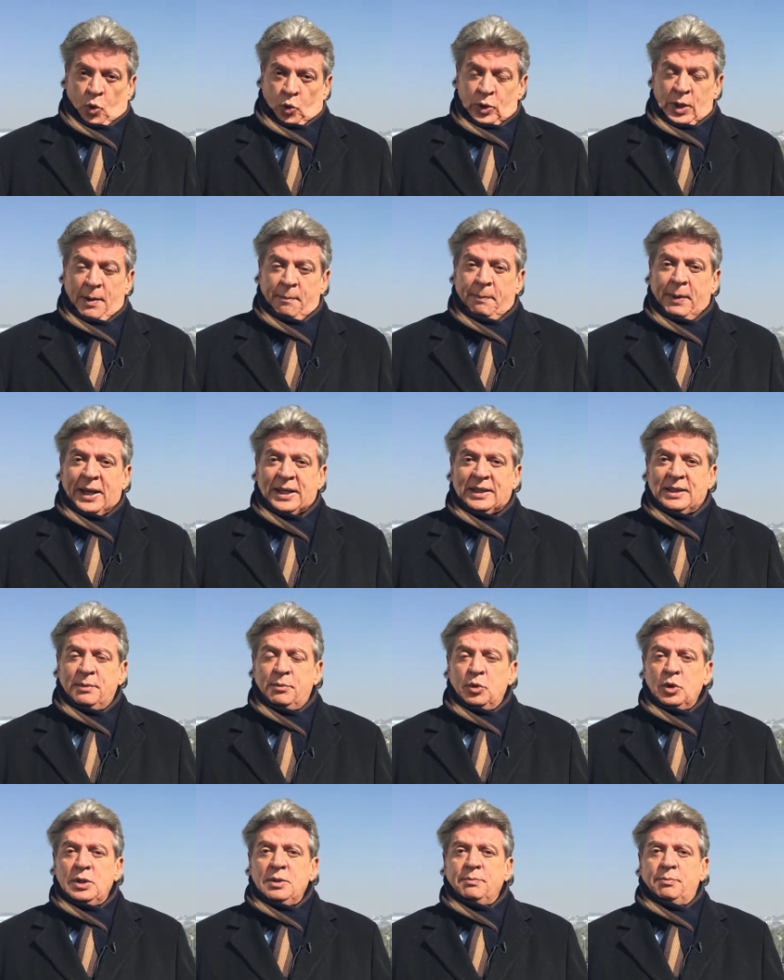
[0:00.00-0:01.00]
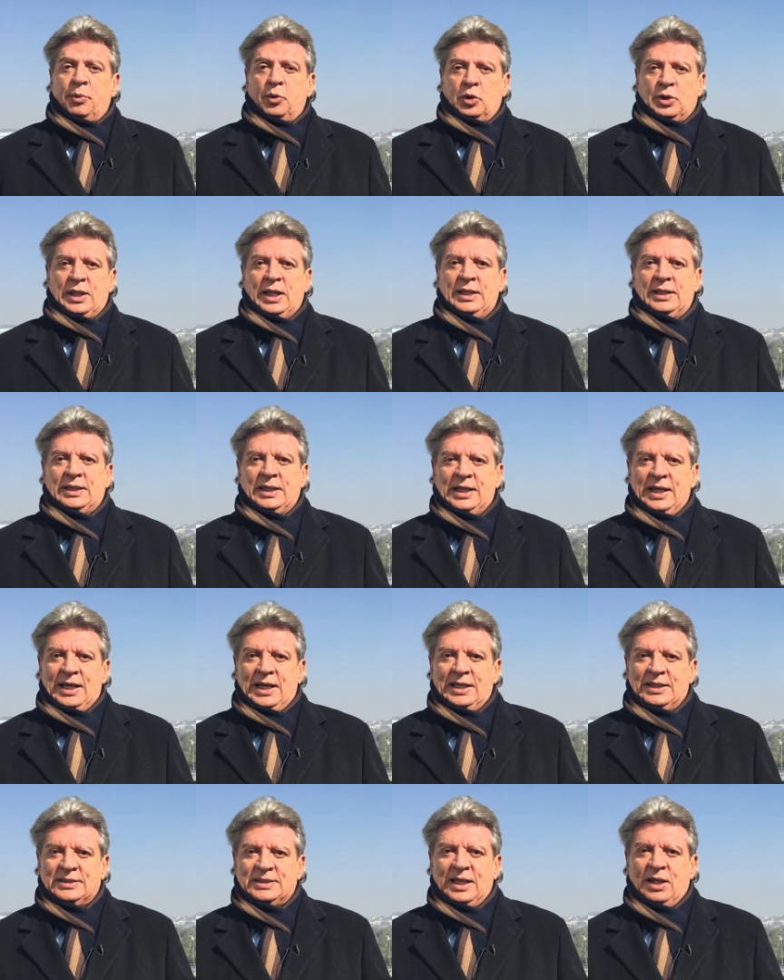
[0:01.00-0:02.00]
una parte muy importante en
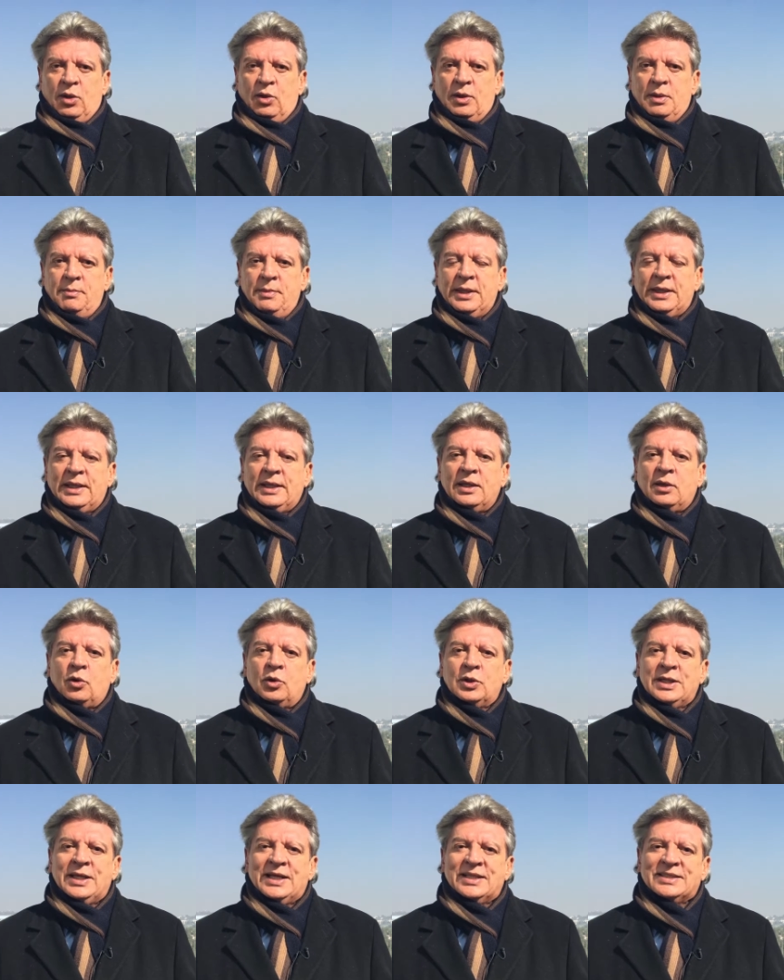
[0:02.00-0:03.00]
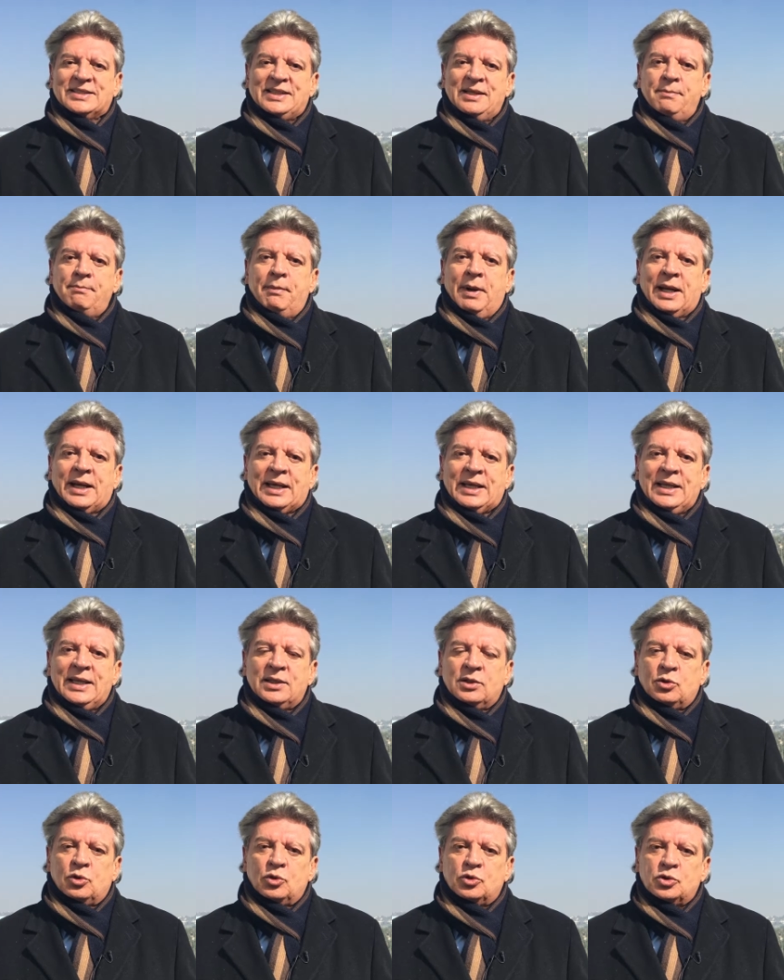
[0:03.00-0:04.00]
el Estado de México ya está en
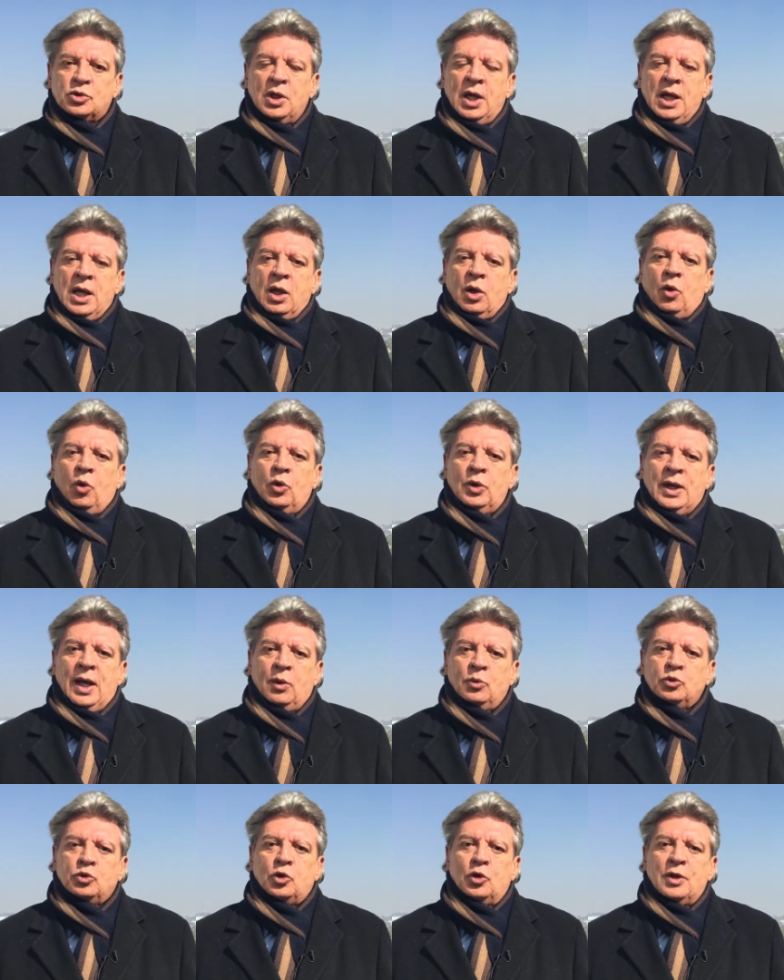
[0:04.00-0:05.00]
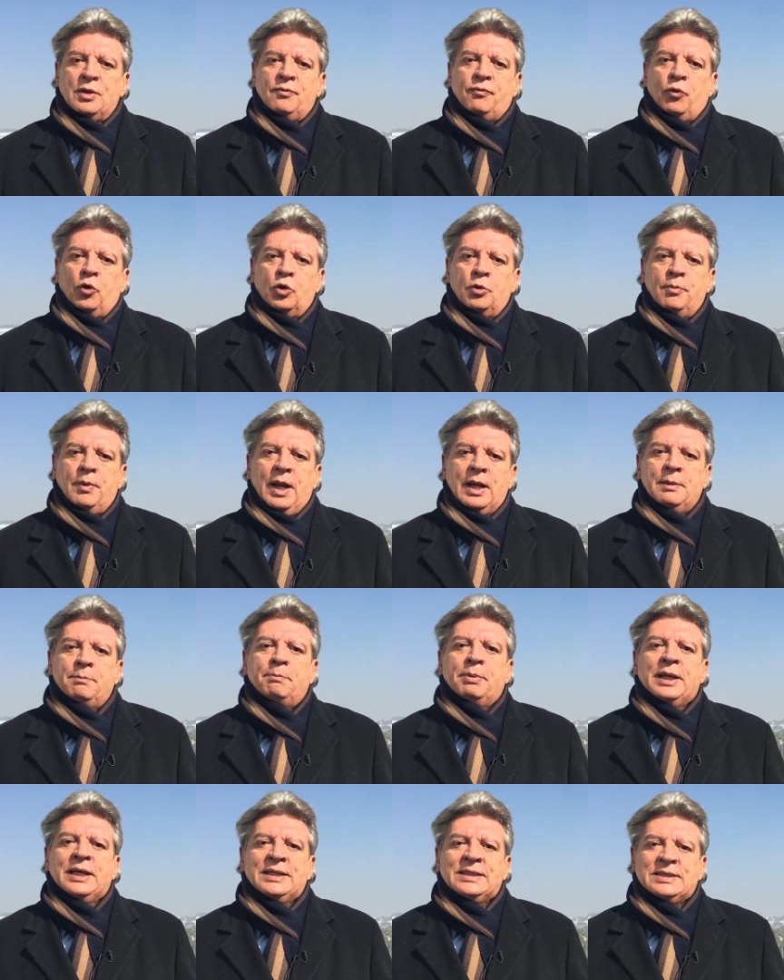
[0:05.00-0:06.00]
barrientos con auto de formal
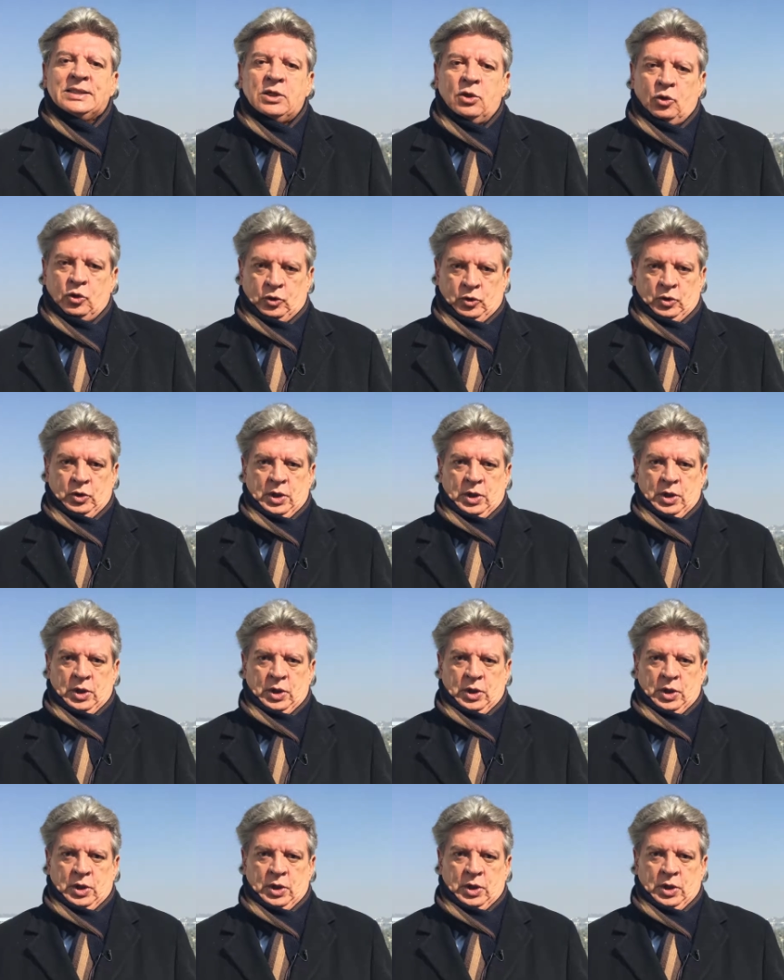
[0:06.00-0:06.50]
prisión.